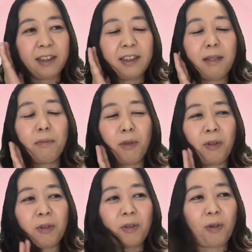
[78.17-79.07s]
で
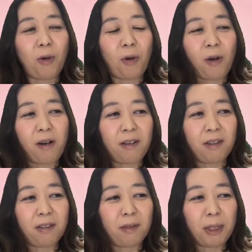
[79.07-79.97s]
もこ
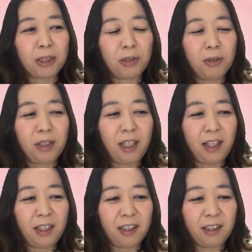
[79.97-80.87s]
うまあそん
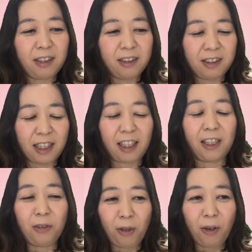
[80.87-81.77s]
なんだ
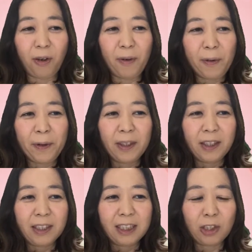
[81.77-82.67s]
けど
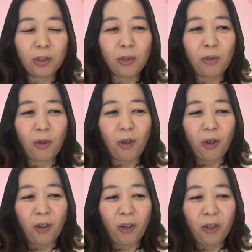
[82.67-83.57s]
ちょっと
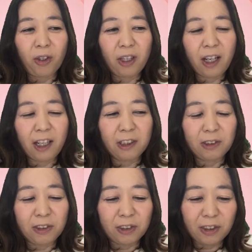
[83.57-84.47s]
こうあ
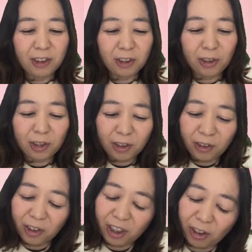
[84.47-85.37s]
のちょっとそ
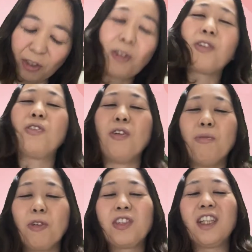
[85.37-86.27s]
の人のことを
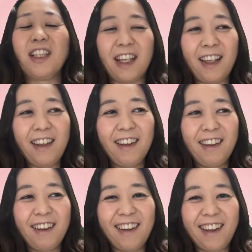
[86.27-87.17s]
思ってね
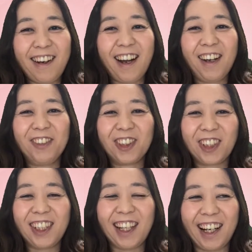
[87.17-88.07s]
選ぶ
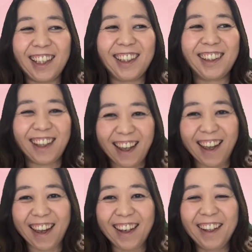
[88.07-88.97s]
時があっ
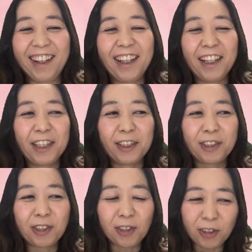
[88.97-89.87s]
て
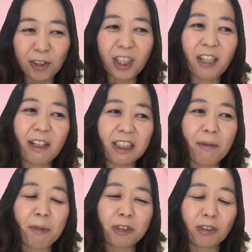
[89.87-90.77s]
その時は
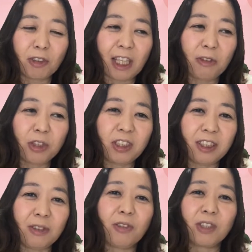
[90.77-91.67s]
やっぱちょっと楽
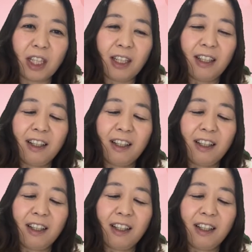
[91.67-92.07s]
しいのよね。